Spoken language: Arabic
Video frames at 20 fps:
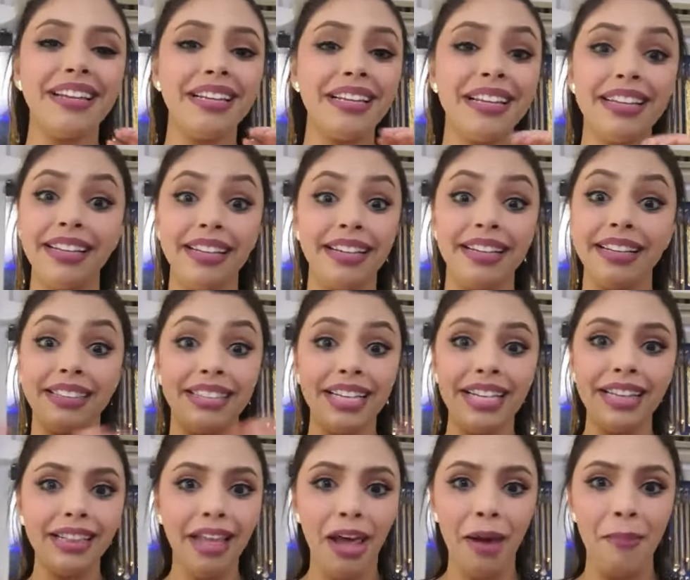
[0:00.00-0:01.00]
آه، ديال
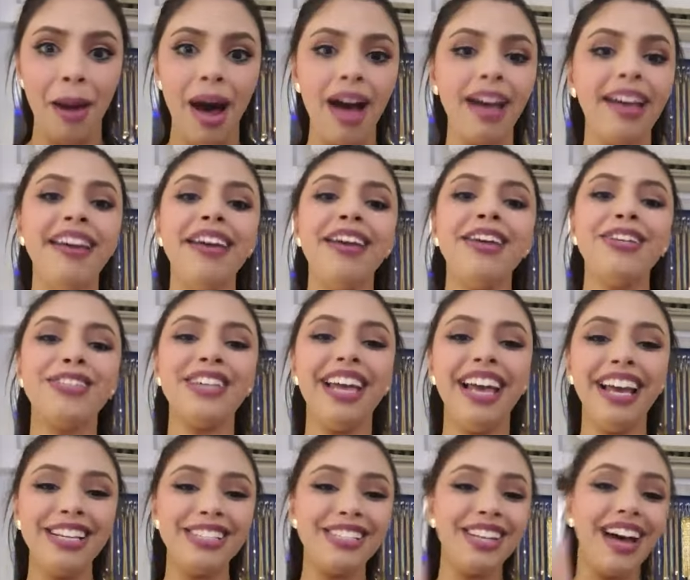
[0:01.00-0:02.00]
الحماق شي
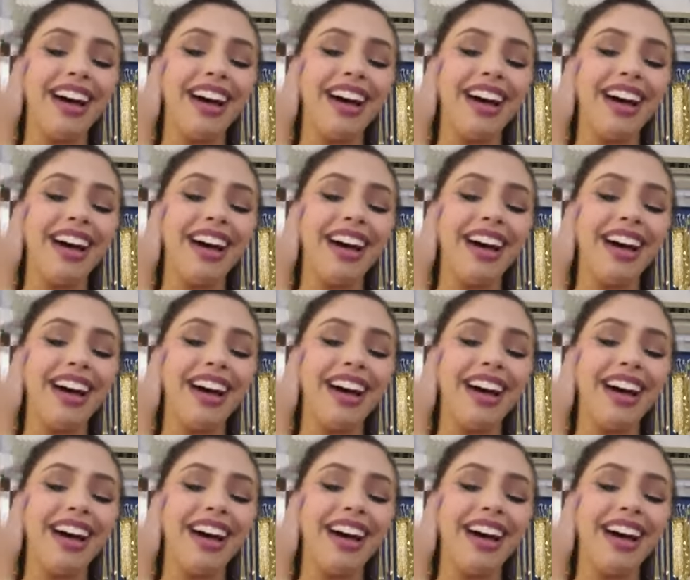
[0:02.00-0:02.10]
حاجه